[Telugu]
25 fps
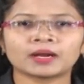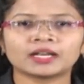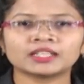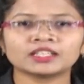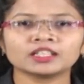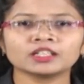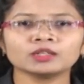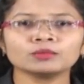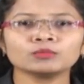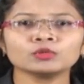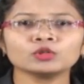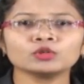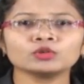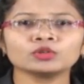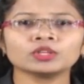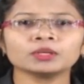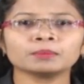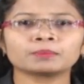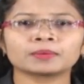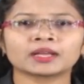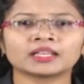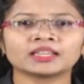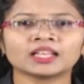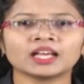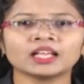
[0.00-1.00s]
పట్టణంలోని
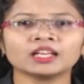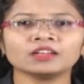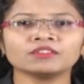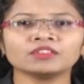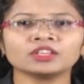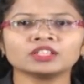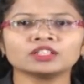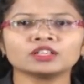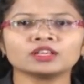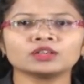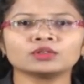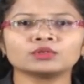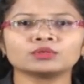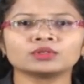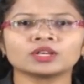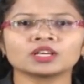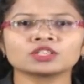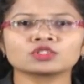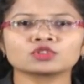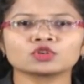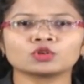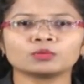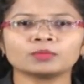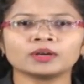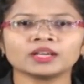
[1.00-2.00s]
ప్రధాన వీధుల గుండా
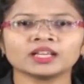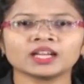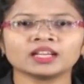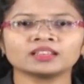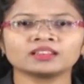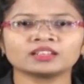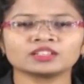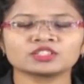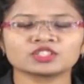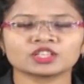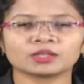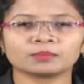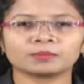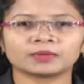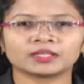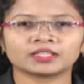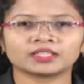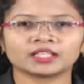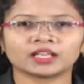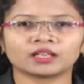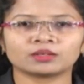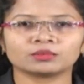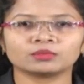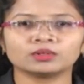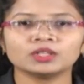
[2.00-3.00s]
శోభాయాత్ర
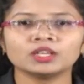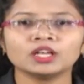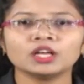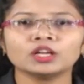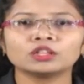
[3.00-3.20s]
చేపట్టారు